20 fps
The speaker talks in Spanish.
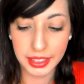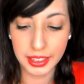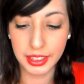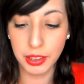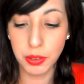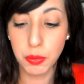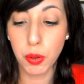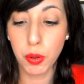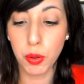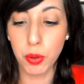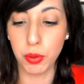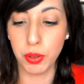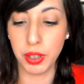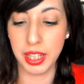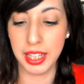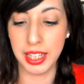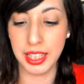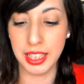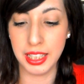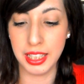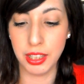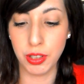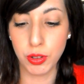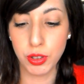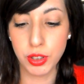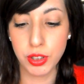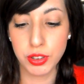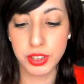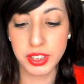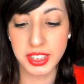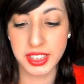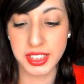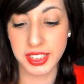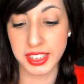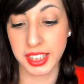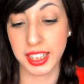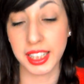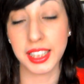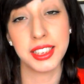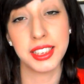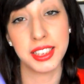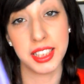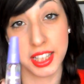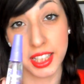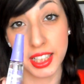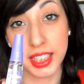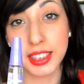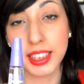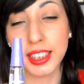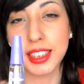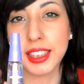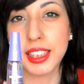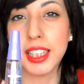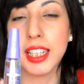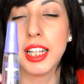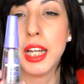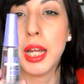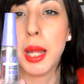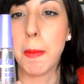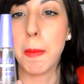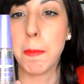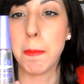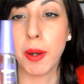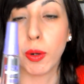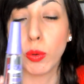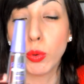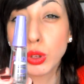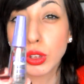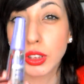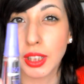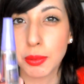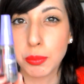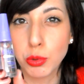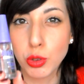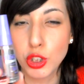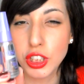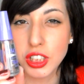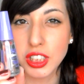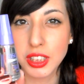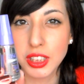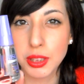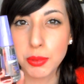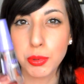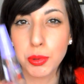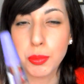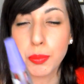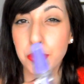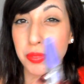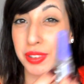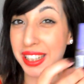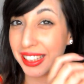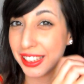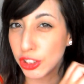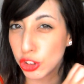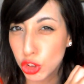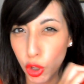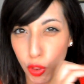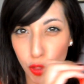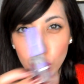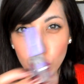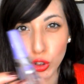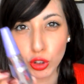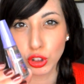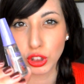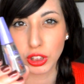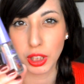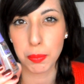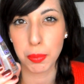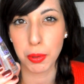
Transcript: Y luego el óleo este secante hidratante me gusta muchísimo de todos los que